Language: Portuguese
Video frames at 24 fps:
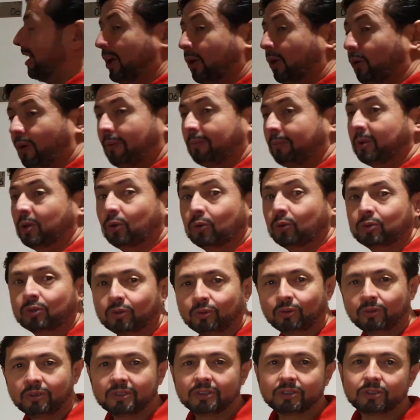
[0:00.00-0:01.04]
Eu,
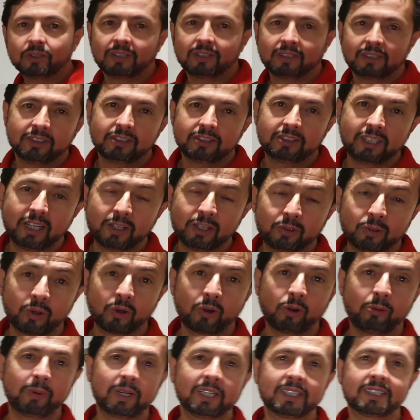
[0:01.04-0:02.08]
Hamilton, diretor
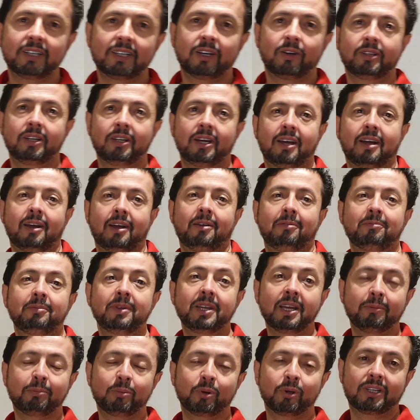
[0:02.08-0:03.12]
comercial da
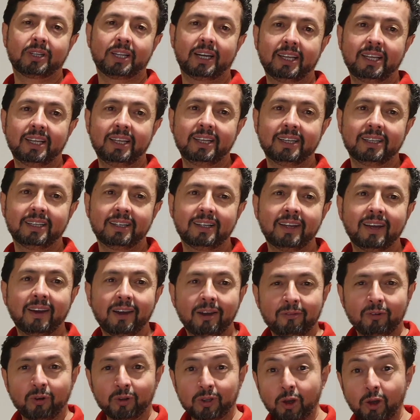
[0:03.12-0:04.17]
Minha Portaria,
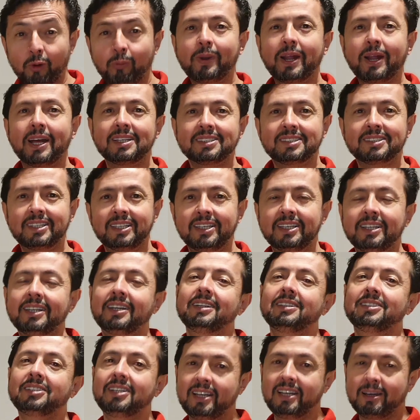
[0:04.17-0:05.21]
vou ter o
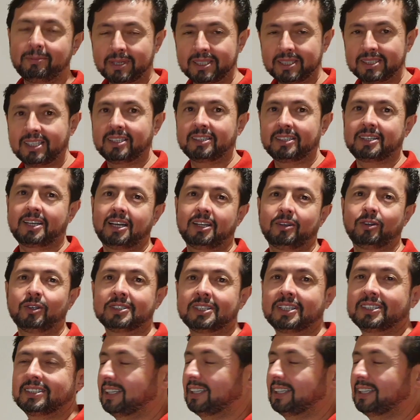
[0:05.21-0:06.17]
prazer de lhe apresentar a nossa